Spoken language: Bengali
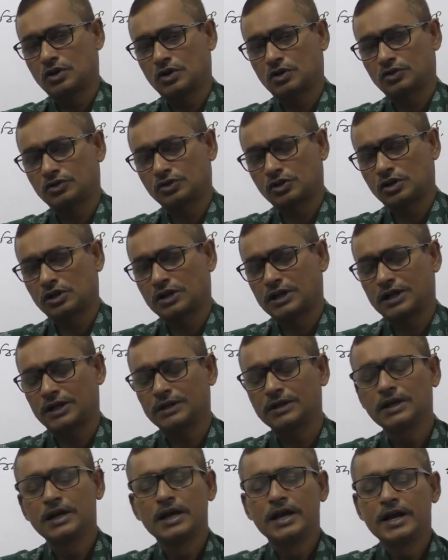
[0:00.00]
সরকার
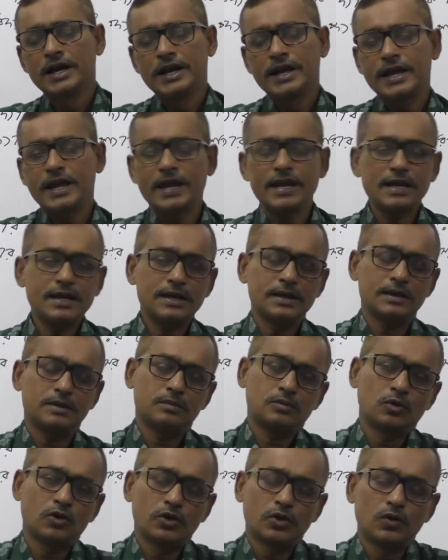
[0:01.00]
এই
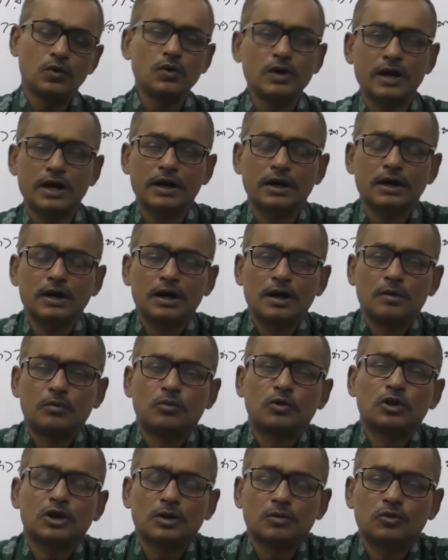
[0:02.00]
বইগুলার
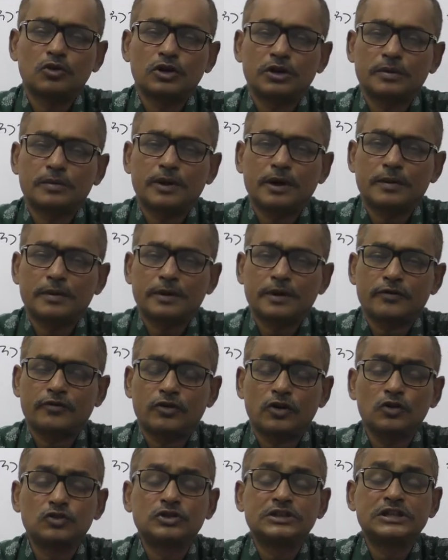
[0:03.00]
মোটামুটিভাবে
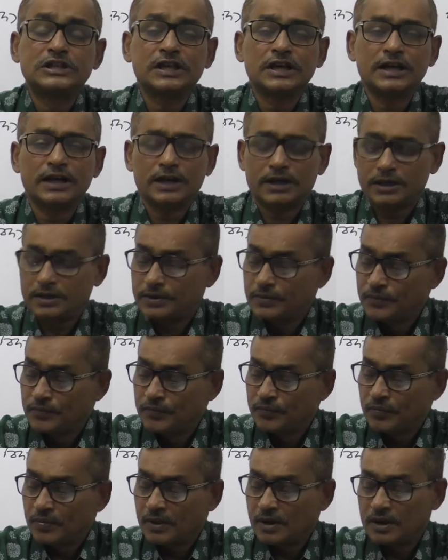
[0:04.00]
ফৌজিয়ার
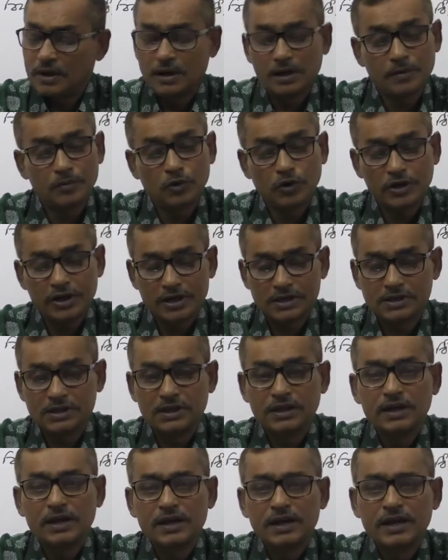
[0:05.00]
বই আছে
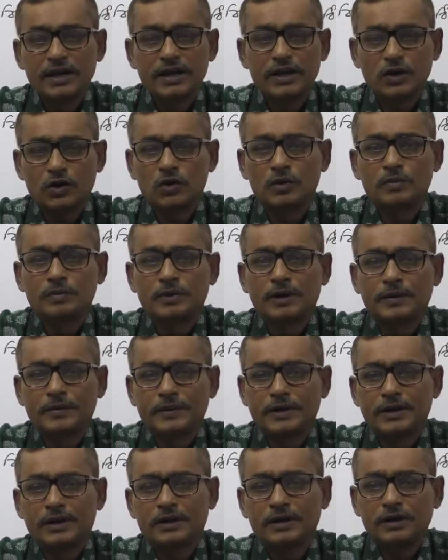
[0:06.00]
এরকমভাবে
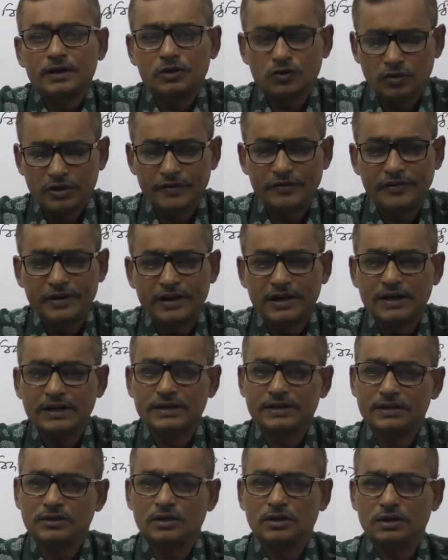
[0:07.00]
একটু
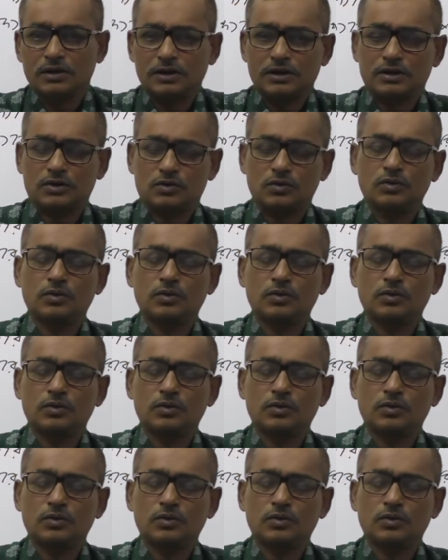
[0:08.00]
ডিফিকাল্টি একটু